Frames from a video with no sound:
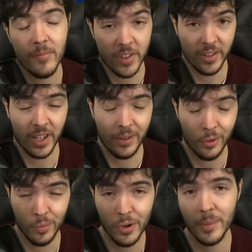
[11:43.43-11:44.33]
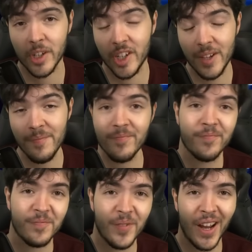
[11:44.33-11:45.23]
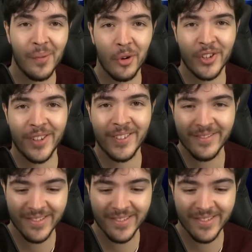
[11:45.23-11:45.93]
C'était Review pour MGG, à la prochaine.